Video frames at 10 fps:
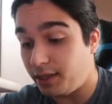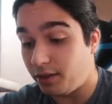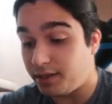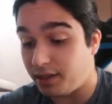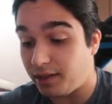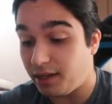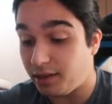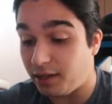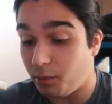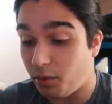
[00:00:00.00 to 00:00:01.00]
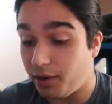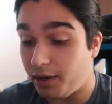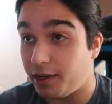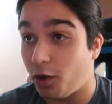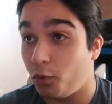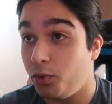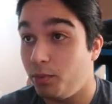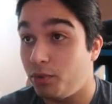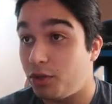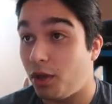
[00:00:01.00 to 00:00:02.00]
euh, c'est très très mauvais les gars. 8
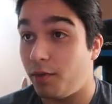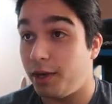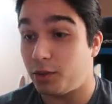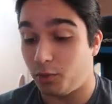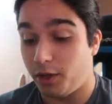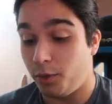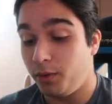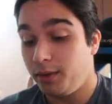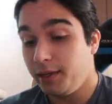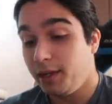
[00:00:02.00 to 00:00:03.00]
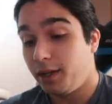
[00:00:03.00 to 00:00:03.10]
boosters, voilà ce qu'on a eu.